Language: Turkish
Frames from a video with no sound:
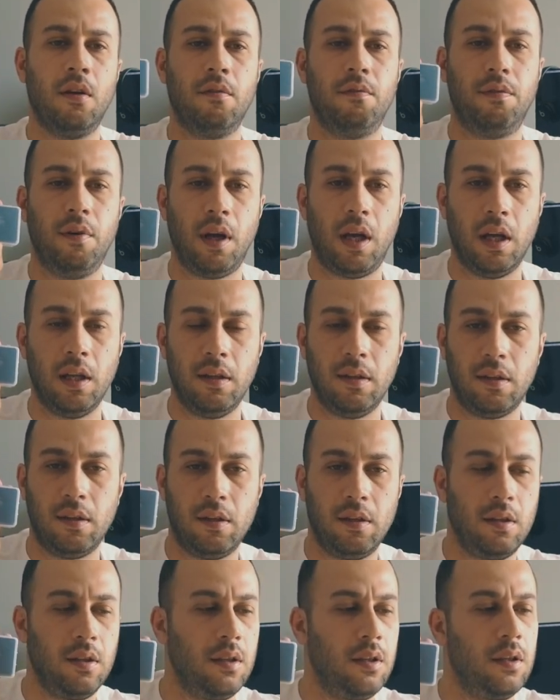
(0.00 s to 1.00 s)
Fakat
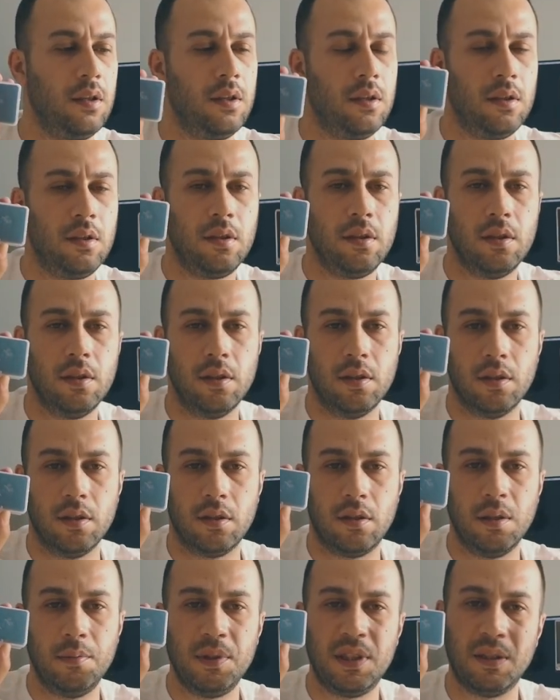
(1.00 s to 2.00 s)

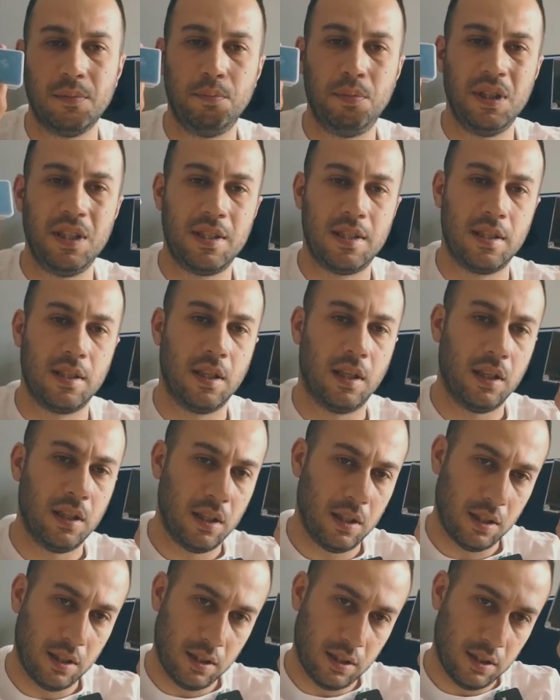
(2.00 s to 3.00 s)
e, tabii ki birisi
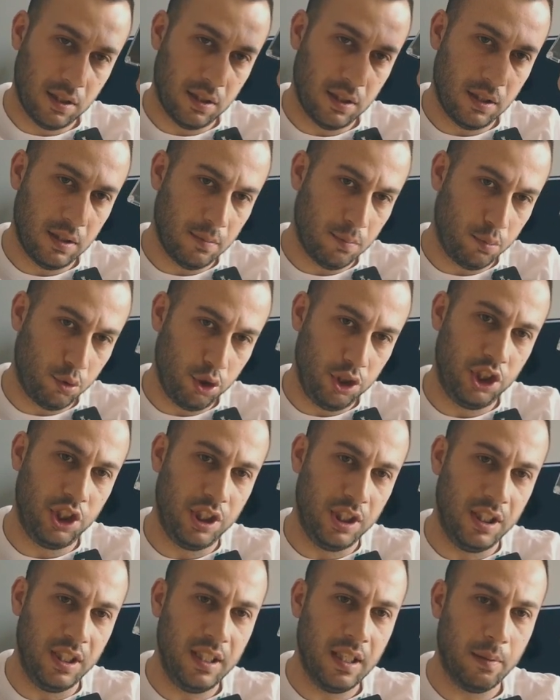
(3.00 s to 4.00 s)
daha bu
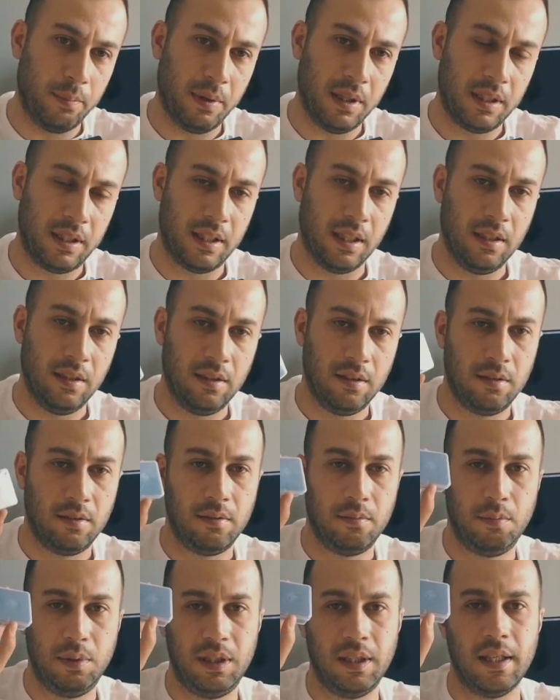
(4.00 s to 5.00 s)
işi iyi yaparken
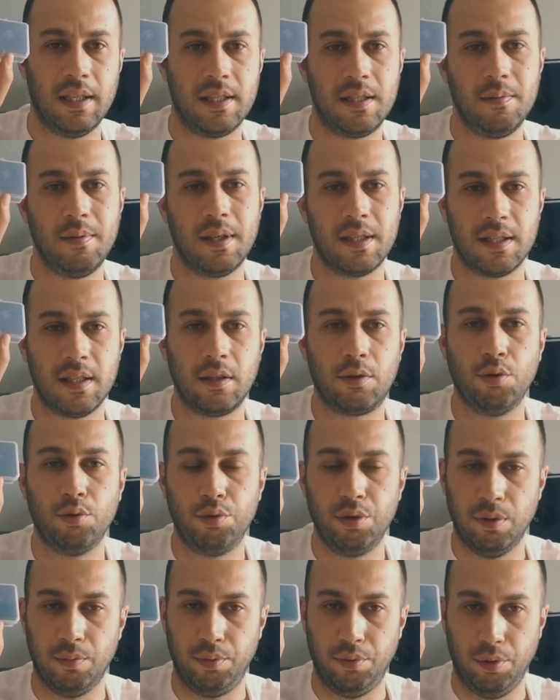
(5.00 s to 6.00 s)
bir tanesi biraz daha
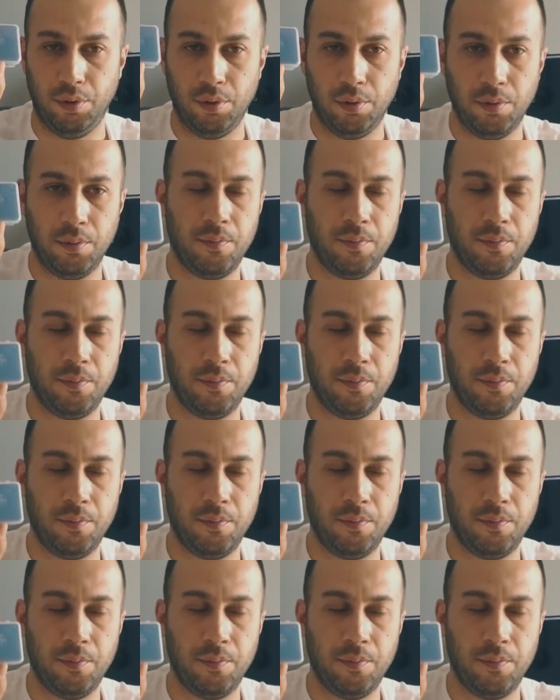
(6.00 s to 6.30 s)
kötü yapıyor.